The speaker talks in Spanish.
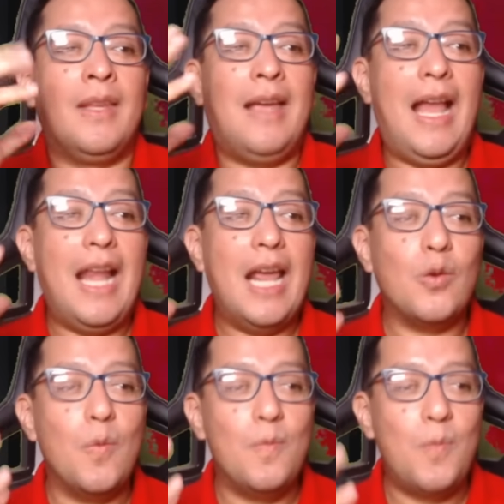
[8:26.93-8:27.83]

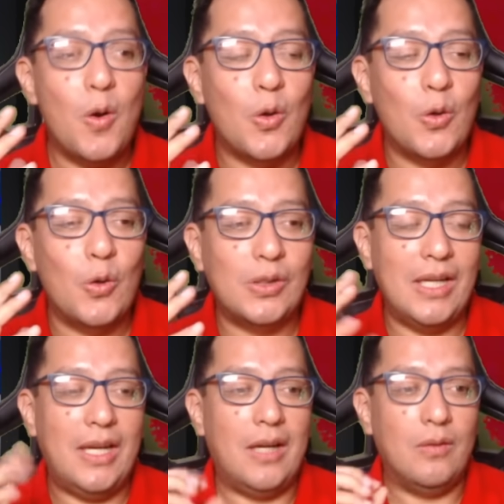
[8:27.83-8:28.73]
ganando un poco de
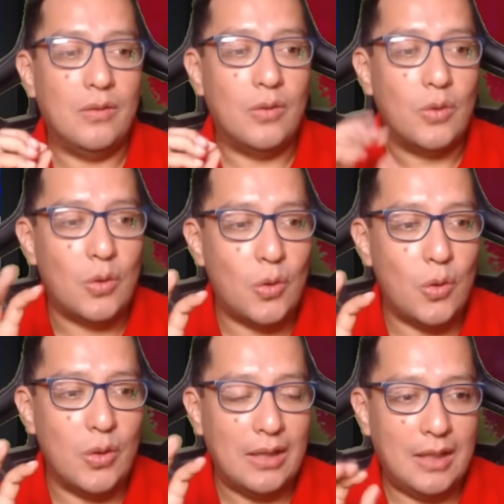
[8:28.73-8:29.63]
oxígeno
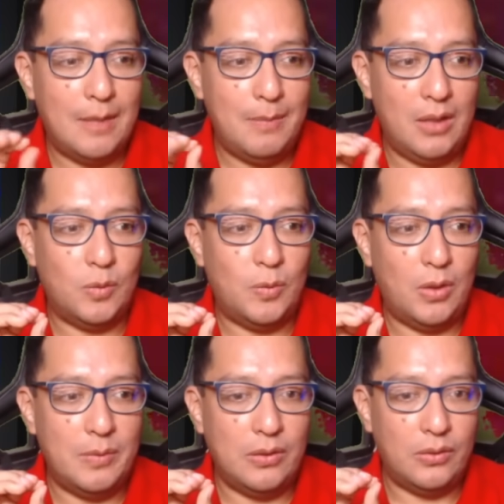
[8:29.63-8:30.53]
con el tema de los
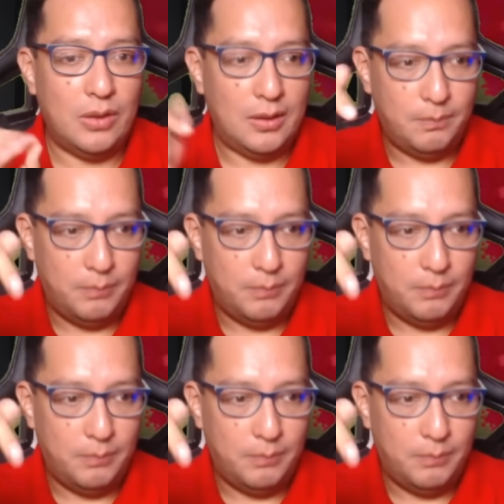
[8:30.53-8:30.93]
programas sociales.